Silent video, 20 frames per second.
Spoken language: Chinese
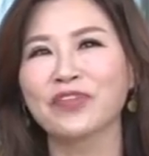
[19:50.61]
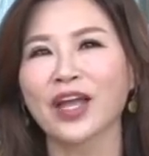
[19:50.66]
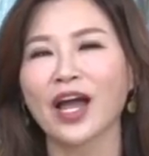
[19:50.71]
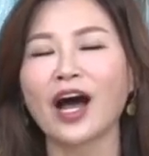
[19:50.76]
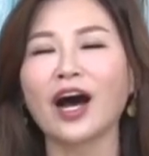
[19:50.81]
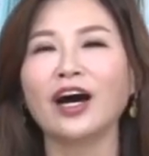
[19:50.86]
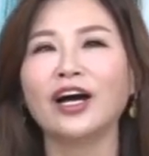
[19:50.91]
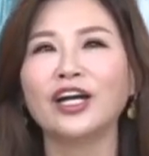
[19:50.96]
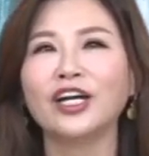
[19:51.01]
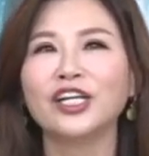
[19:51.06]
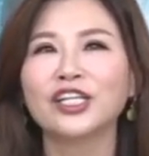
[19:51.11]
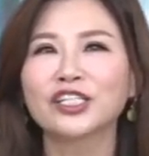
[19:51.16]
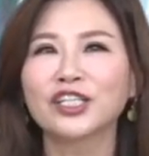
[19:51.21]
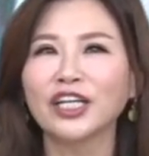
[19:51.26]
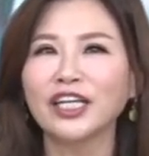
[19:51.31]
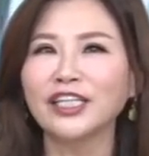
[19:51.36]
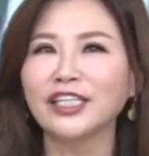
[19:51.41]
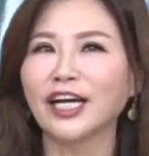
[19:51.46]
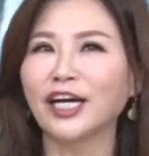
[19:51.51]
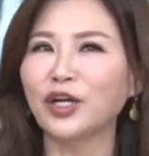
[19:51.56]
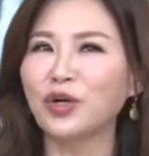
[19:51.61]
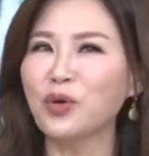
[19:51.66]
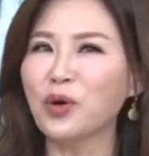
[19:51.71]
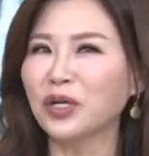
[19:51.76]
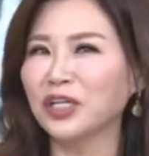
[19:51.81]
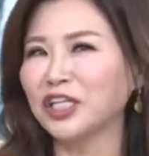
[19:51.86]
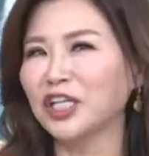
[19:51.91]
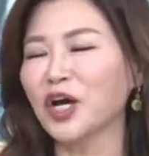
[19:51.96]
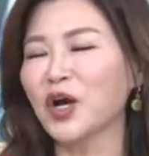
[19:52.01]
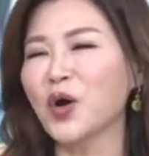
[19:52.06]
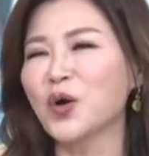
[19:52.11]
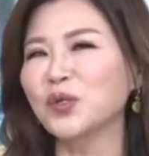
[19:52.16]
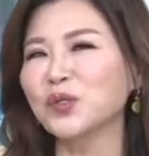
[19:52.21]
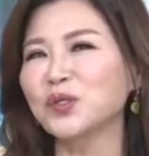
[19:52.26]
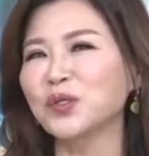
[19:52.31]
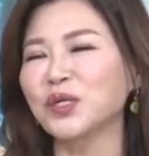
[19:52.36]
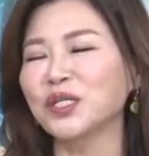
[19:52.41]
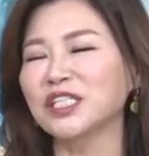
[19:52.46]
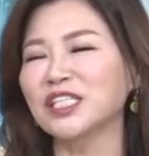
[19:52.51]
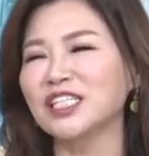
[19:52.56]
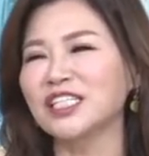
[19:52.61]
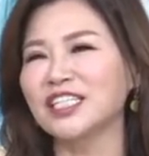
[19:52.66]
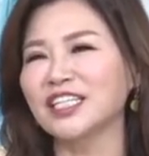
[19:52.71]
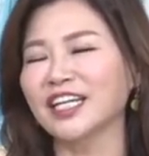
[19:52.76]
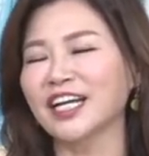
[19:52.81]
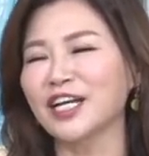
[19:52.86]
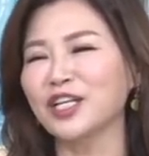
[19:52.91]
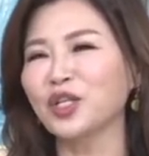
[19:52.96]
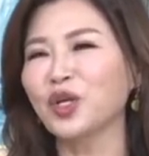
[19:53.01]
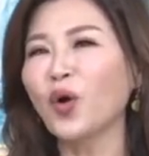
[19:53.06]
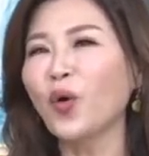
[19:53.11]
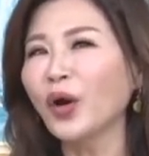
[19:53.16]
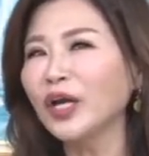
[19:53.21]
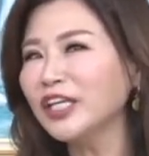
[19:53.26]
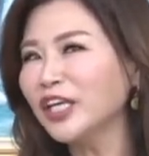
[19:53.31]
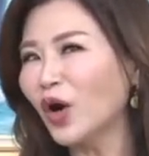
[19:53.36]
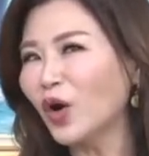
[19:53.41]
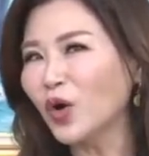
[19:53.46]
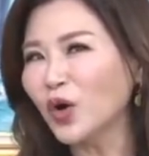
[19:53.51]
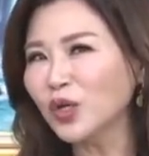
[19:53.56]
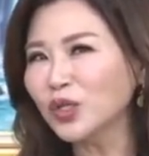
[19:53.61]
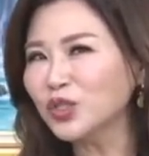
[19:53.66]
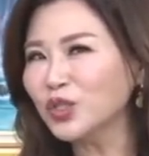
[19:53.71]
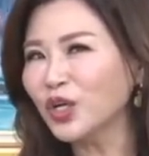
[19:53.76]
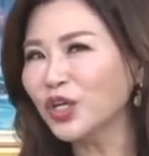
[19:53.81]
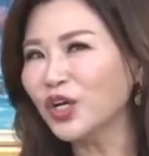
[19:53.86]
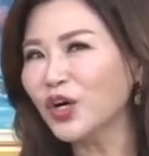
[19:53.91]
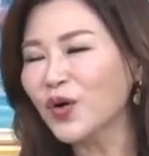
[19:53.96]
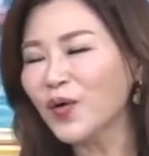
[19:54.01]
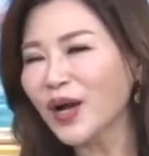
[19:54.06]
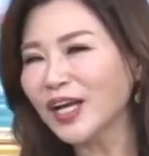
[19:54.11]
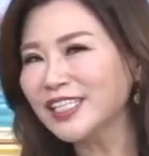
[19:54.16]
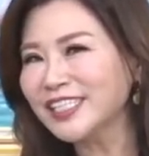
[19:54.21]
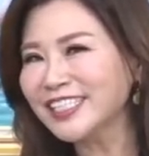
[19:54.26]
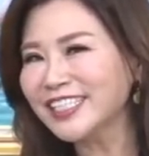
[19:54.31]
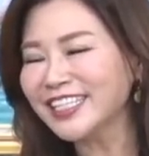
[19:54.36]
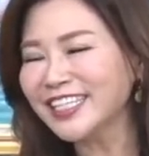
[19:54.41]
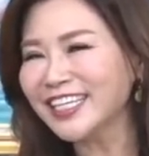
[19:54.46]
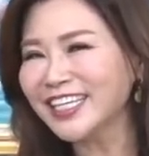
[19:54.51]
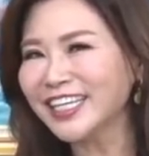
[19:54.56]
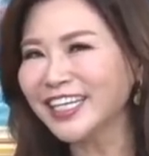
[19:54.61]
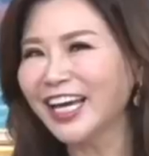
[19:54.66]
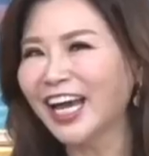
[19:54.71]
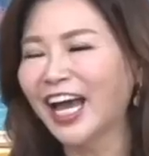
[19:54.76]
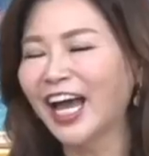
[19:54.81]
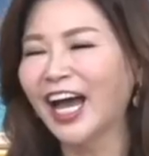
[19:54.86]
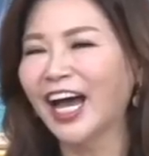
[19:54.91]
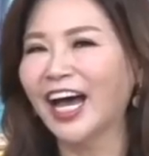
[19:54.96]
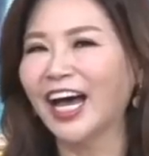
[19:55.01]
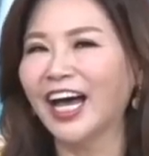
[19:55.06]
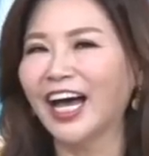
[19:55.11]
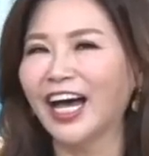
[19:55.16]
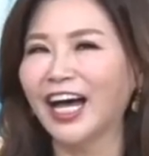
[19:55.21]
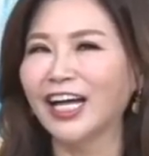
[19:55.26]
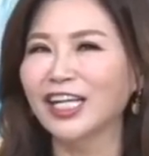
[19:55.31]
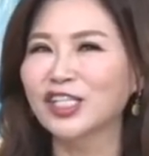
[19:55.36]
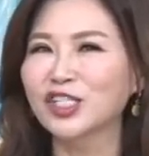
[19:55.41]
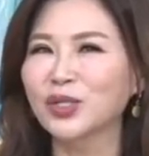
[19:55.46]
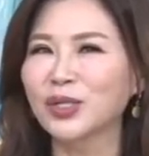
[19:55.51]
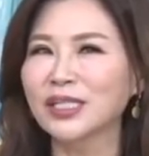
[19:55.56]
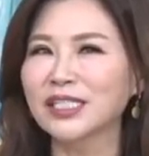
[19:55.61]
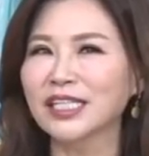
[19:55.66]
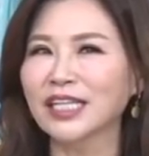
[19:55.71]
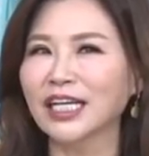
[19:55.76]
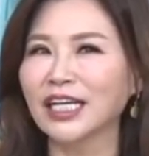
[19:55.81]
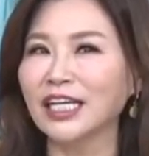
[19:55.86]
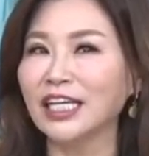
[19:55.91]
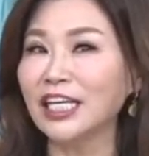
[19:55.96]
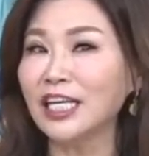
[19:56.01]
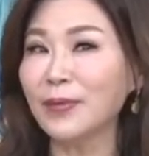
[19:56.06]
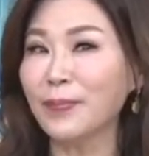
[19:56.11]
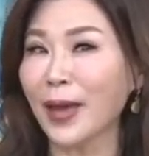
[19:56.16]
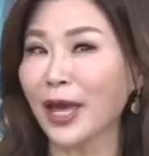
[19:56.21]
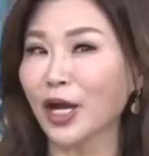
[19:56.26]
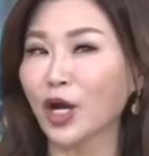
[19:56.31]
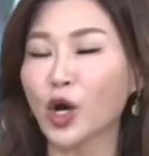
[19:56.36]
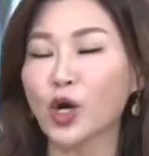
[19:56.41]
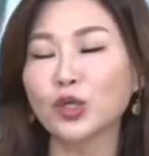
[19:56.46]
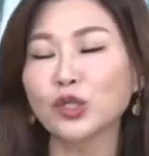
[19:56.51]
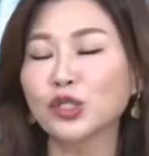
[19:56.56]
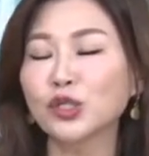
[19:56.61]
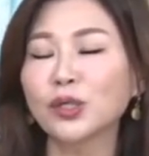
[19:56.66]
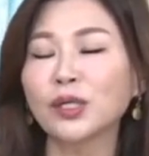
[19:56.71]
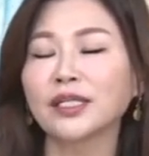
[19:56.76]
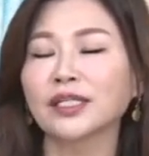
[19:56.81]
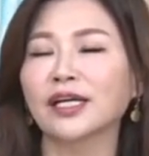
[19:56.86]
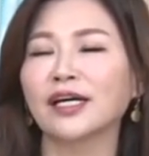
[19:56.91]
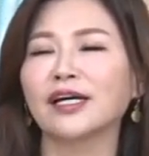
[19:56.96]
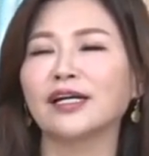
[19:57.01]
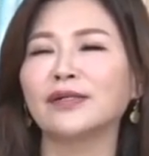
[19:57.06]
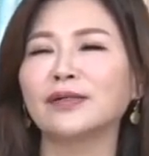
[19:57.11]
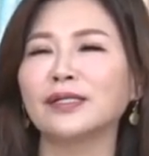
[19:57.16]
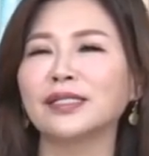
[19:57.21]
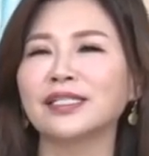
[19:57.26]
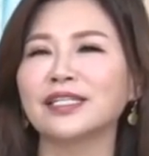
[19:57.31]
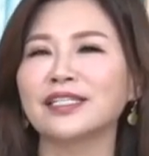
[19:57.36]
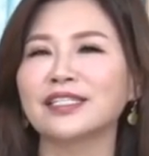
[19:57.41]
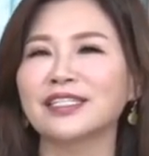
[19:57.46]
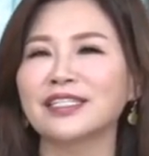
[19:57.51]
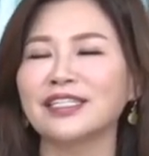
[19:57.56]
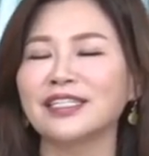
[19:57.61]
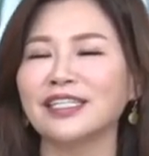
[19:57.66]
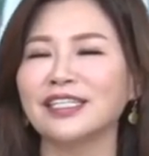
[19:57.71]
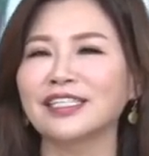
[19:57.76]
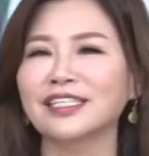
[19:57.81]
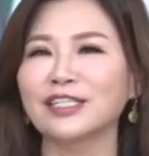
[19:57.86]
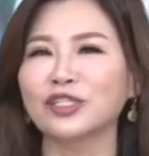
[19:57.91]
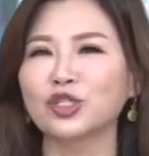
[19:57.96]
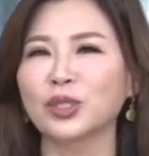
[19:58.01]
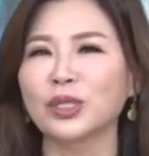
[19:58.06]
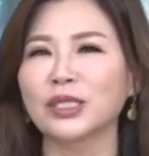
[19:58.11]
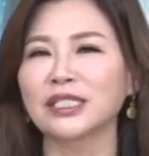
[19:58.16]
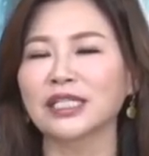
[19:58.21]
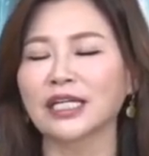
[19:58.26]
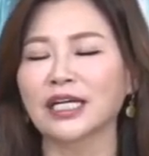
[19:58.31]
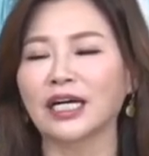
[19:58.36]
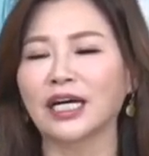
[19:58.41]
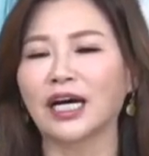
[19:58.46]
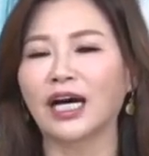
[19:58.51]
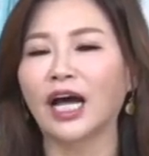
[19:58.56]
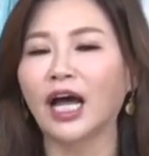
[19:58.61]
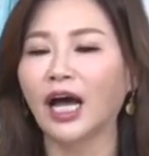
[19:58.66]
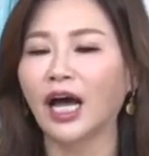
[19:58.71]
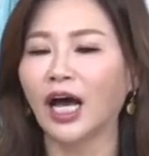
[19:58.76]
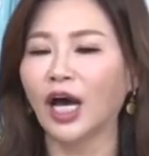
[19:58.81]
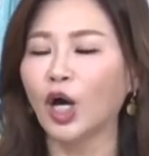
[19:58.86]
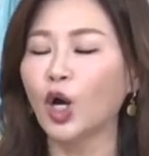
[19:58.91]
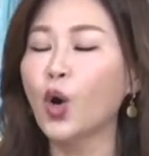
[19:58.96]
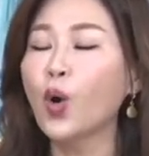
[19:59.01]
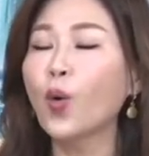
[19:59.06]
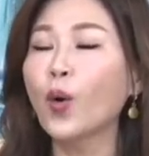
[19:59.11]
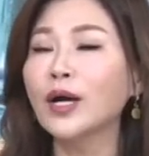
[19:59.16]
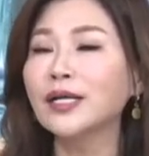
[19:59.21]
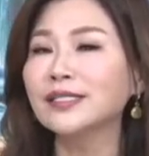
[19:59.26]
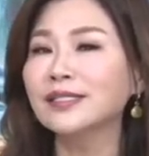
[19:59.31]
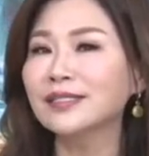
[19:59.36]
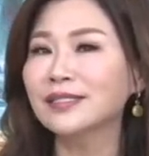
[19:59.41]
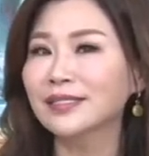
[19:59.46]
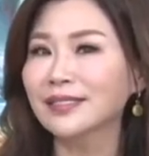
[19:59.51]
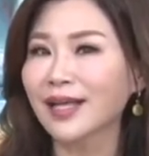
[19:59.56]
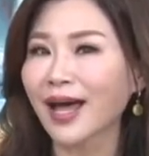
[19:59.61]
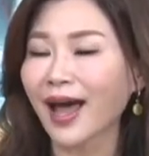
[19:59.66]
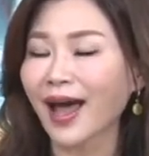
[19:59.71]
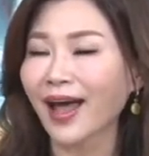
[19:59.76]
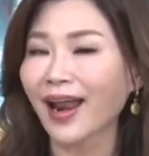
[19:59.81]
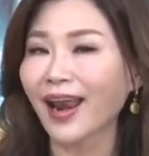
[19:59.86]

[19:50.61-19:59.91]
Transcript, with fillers: 好，所以呢，如果你的工作是跟婚友工作有关系啊、呃，做这个医美工作的，或者是你是做这个呃婚纱